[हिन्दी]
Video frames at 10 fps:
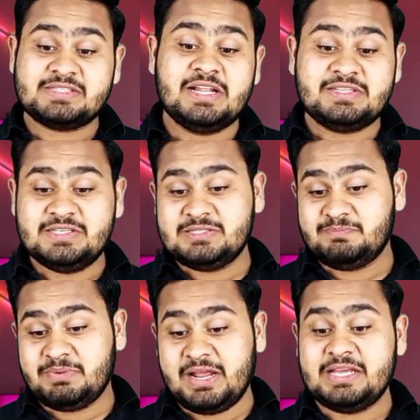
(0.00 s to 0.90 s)
असल चीज़
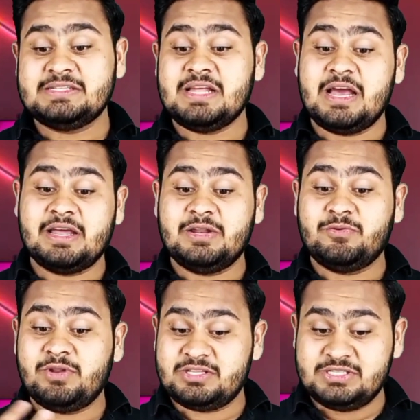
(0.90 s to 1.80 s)
प्राइस अगर
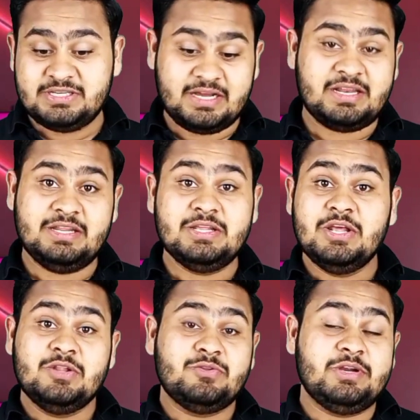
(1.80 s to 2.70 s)
इन्होंने अच्छी रख ली
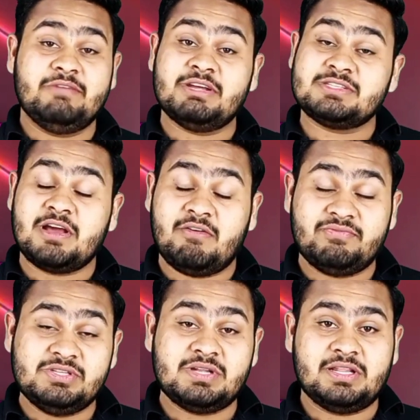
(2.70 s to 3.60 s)
तो ये डिवाइस
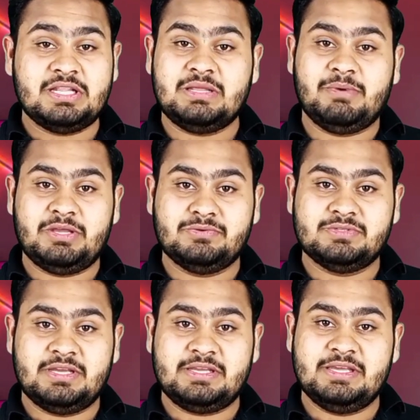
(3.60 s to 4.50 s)
काफ़ी ज़्यादा तबाही हो
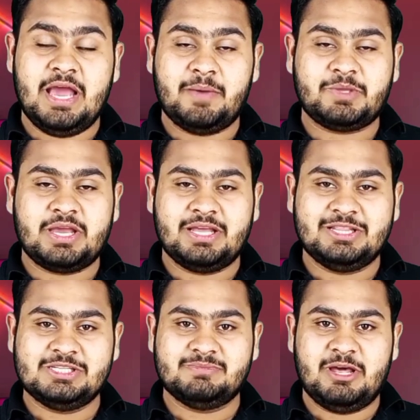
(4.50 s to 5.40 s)
जाएगी आप क्या
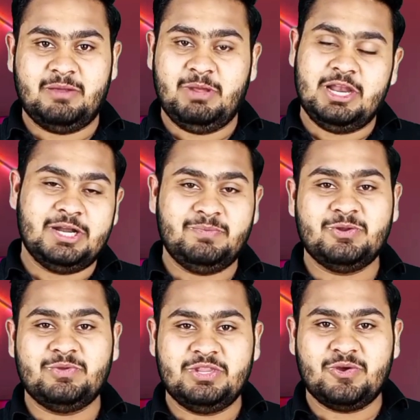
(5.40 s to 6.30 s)
कहते हैं इस बारे में लेट मी
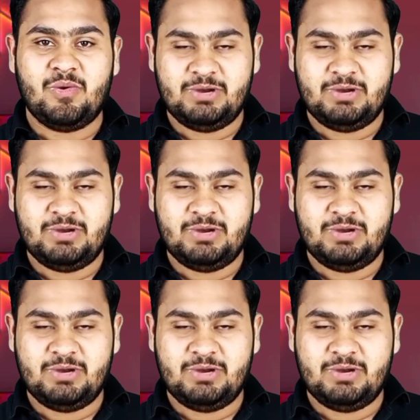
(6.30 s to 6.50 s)
नो इन दी